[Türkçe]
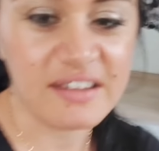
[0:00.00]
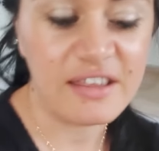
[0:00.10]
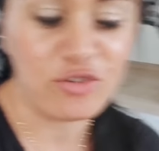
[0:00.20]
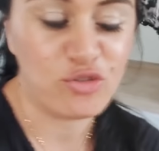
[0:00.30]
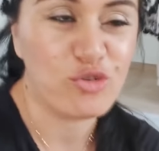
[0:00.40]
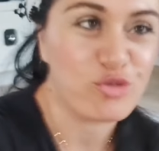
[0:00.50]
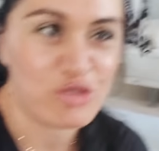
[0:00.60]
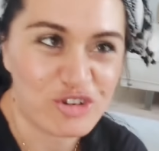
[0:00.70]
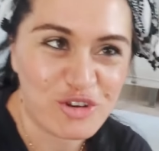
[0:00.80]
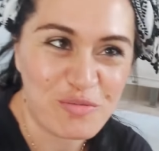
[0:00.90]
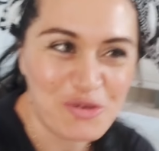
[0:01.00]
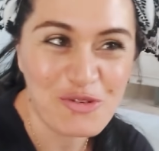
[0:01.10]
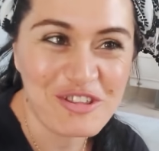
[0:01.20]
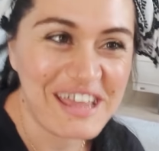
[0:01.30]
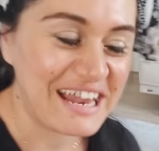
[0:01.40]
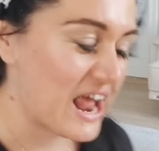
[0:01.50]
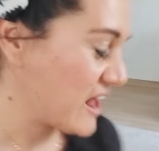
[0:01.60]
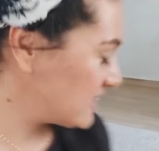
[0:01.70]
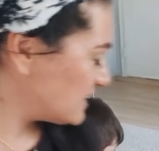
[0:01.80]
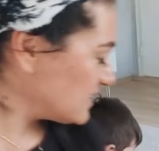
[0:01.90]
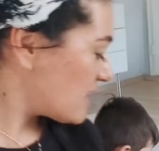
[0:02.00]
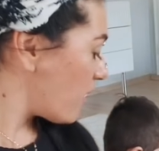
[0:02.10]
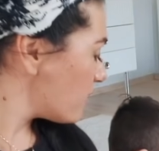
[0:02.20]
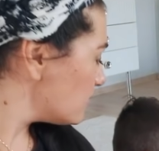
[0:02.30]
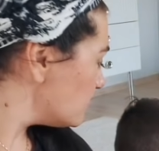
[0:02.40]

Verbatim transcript: da yaşıyoruz, yaşamıyoruz değil. Aa.